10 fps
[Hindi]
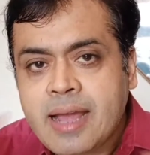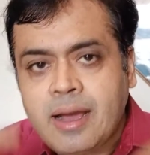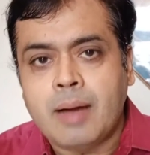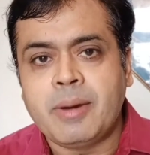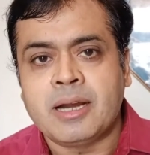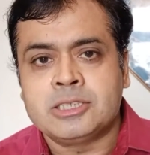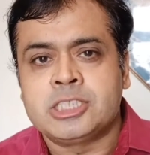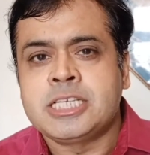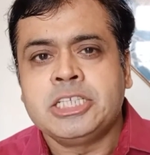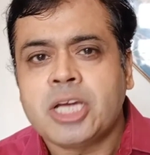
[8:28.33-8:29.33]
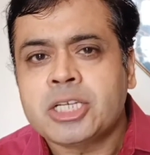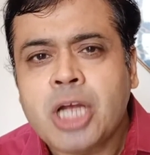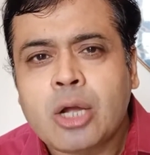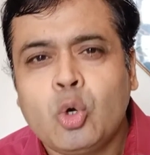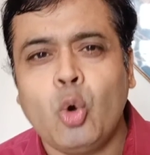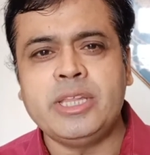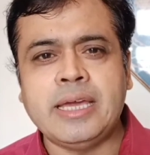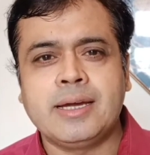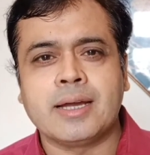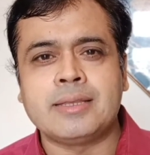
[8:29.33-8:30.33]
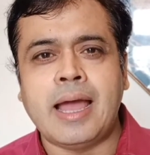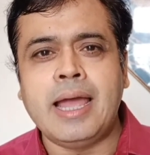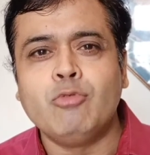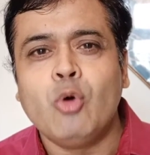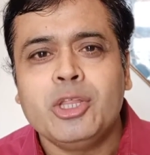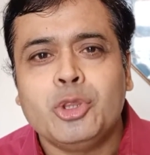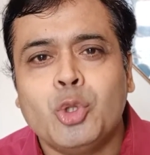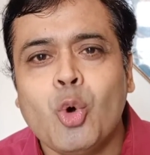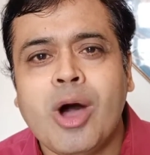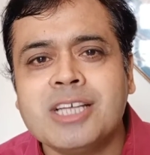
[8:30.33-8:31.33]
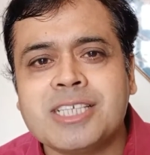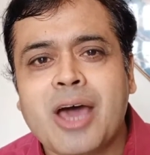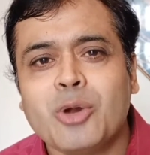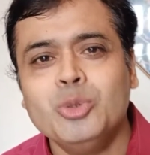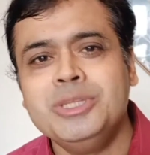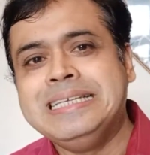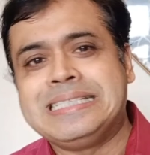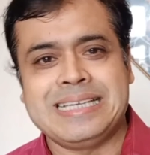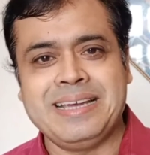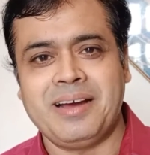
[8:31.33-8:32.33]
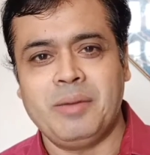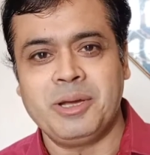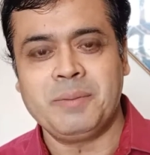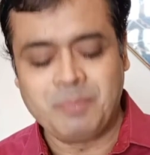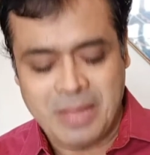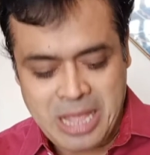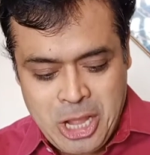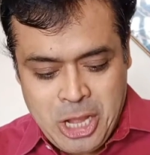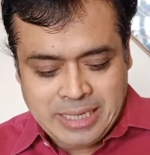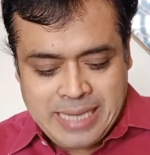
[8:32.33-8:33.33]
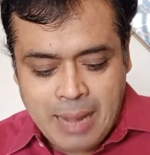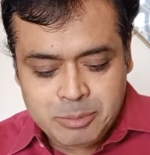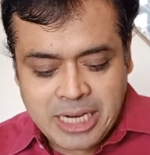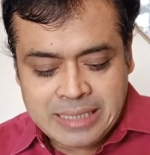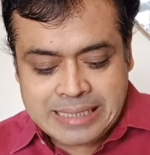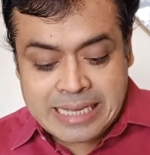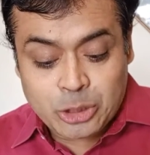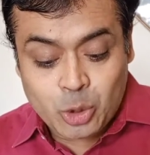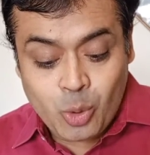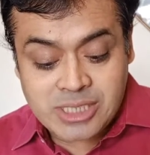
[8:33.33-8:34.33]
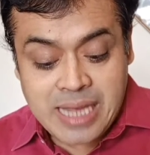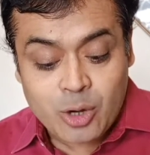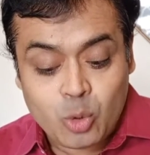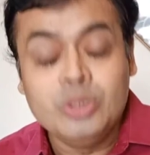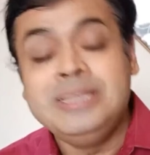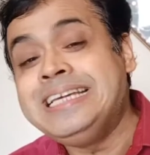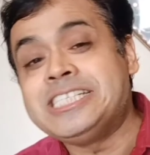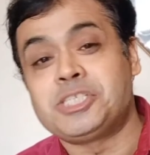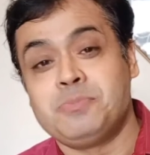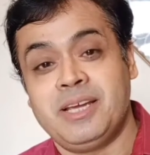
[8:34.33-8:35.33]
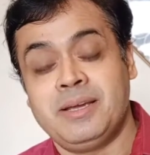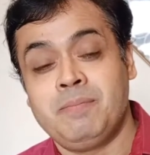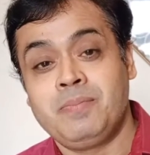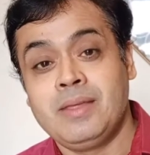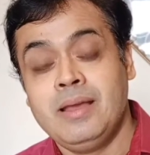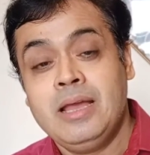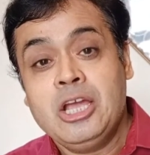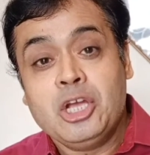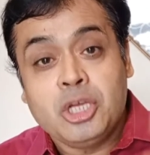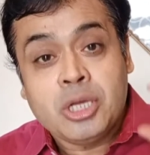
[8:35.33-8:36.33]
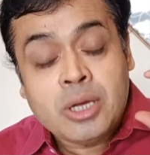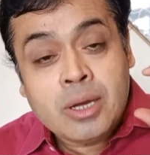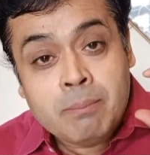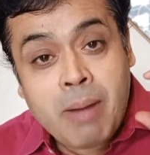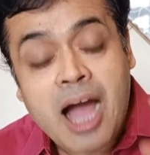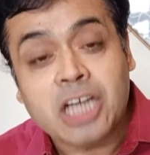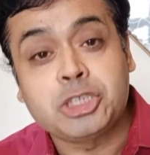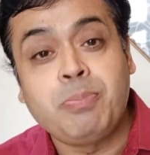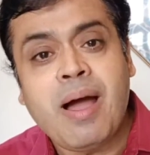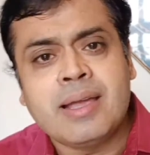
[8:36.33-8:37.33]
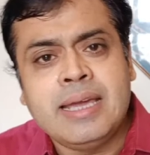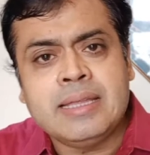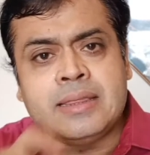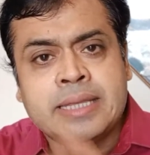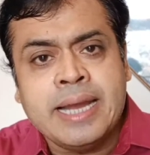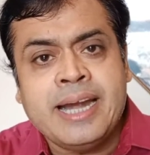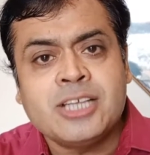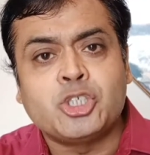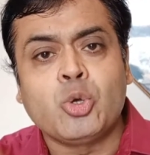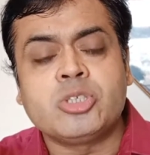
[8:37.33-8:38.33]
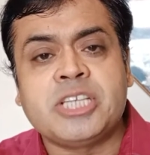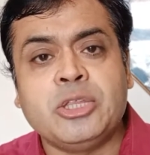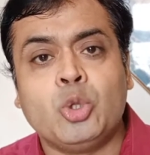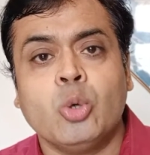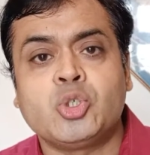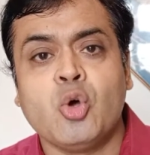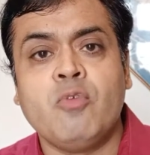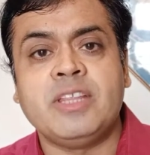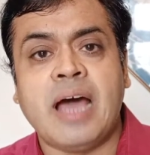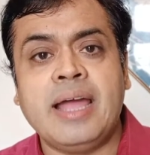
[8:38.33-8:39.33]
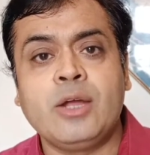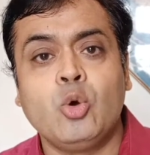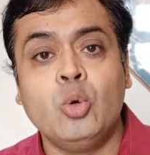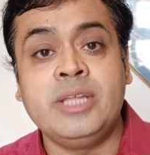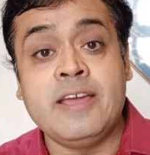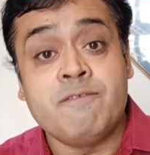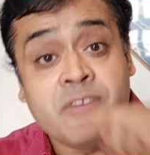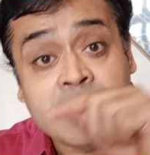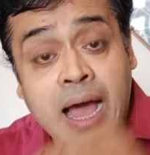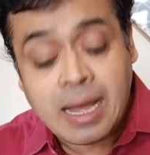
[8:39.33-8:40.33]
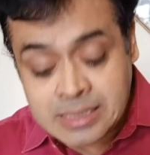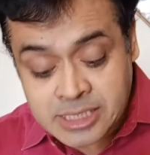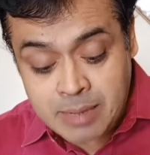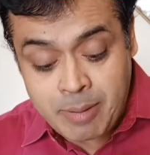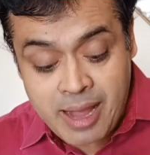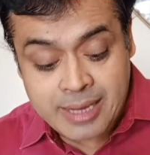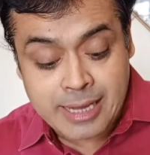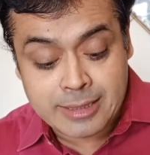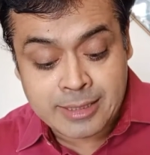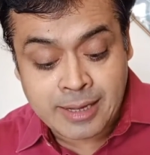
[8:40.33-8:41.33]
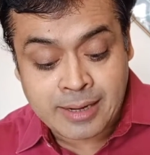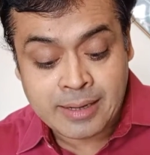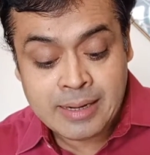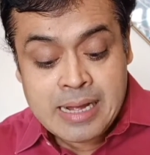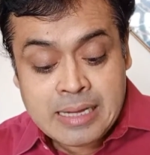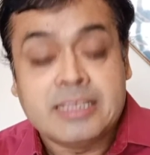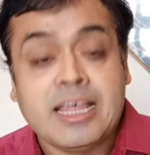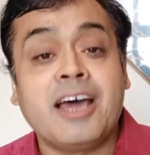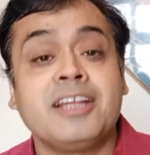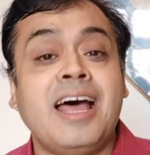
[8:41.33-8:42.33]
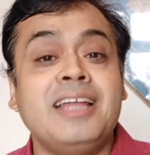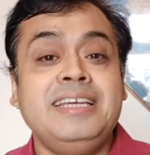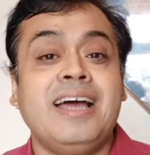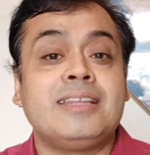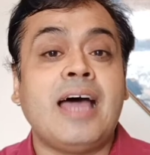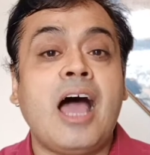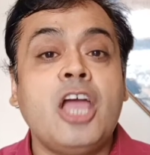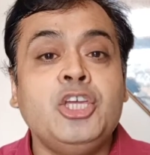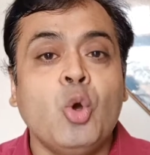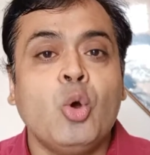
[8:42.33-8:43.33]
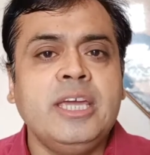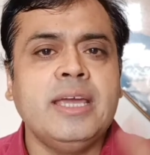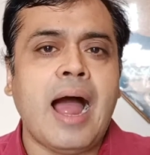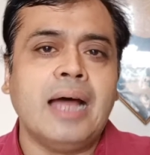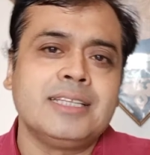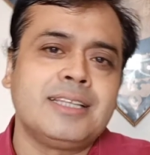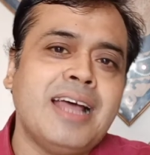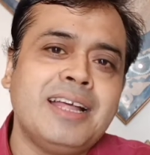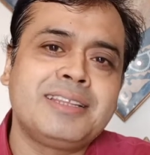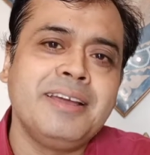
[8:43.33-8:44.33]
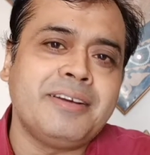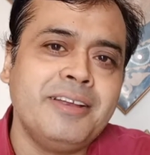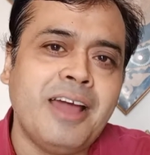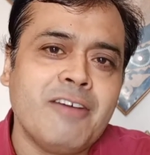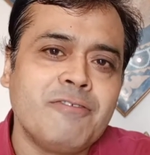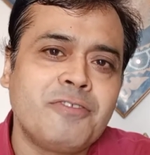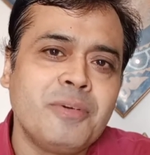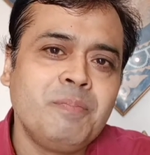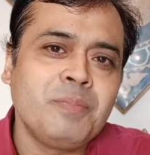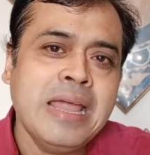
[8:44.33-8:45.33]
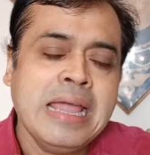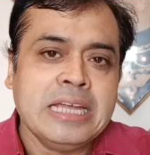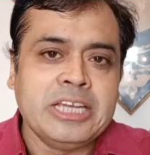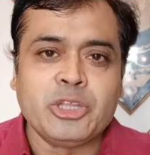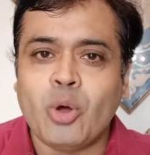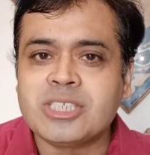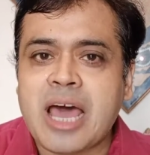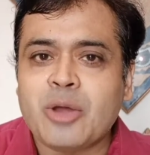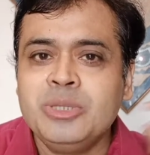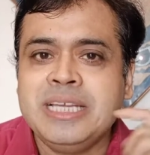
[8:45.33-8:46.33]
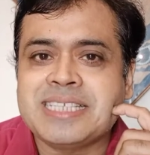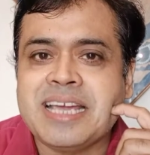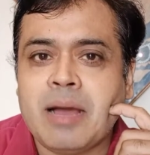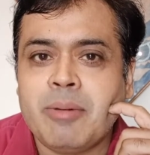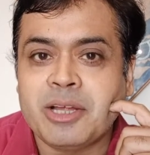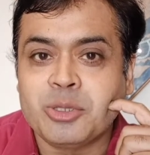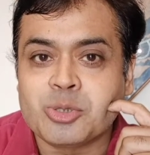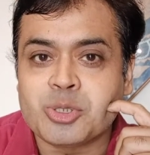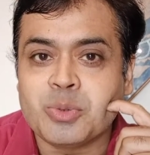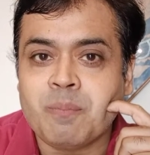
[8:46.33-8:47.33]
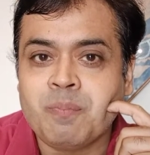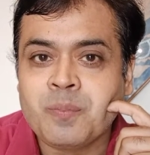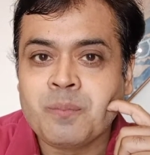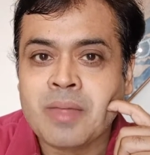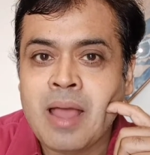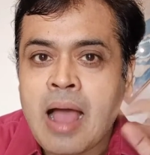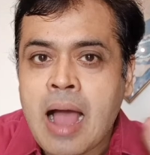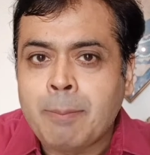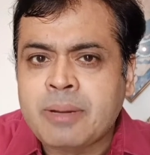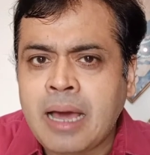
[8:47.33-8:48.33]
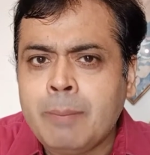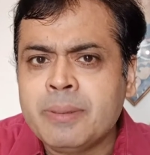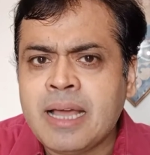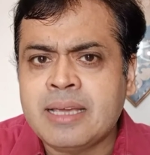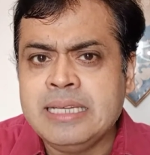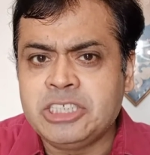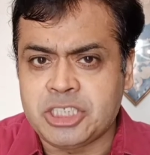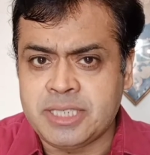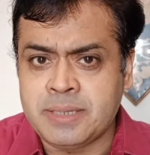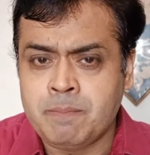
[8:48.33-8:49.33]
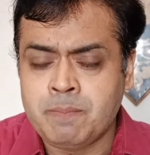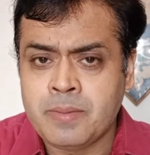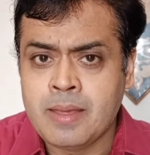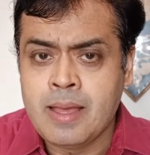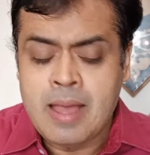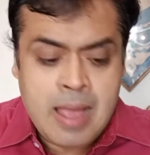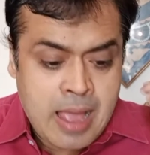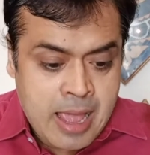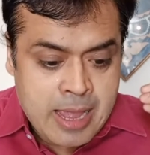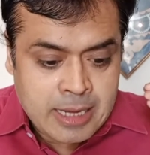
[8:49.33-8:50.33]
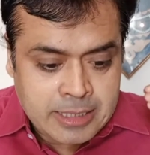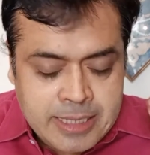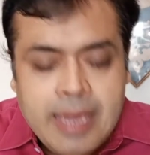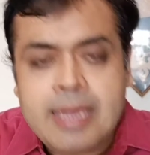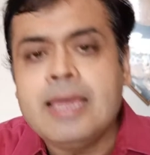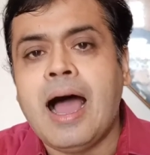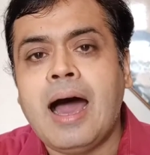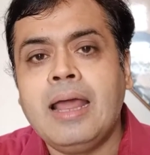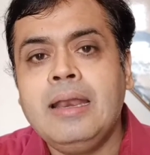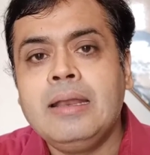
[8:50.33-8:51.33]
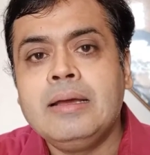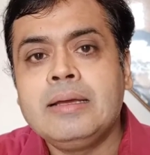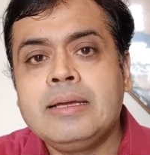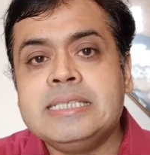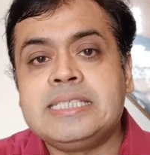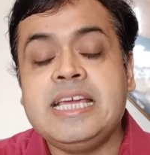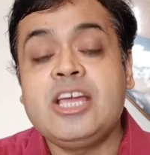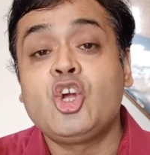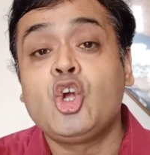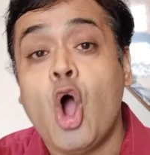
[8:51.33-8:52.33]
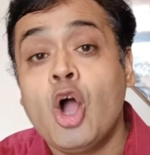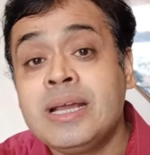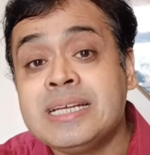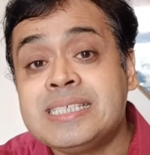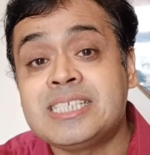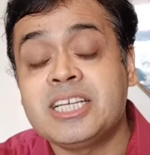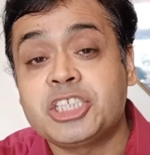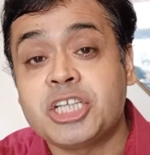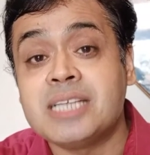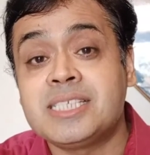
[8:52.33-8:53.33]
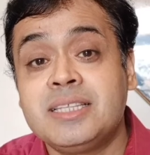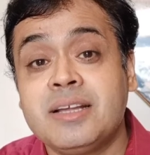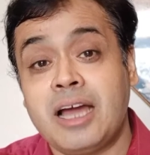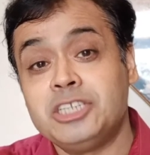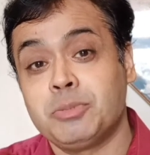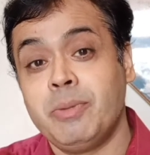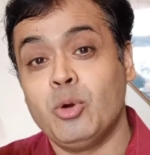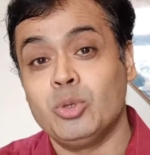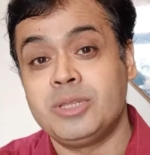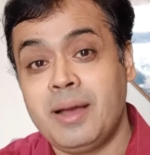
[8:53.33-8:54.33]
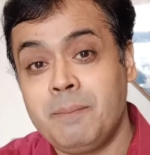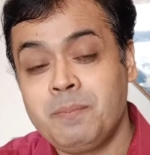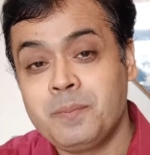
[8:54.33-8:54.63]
एक खबर जिसकी चर्चा कोई नहीं करता है वो है 2019 की खबर क्या आप जानते हैं कि 2019 में भाजपा के 150 से 200 विधायकों ने विधानसभा के अंदर धरना दिया था योगी आदित्यनाथ के खिलाफ यह 2019 की खबर है दोस्तों अब कल्पना कीजिए यही हाल किसी कांग्रेस शासित राज्य में होता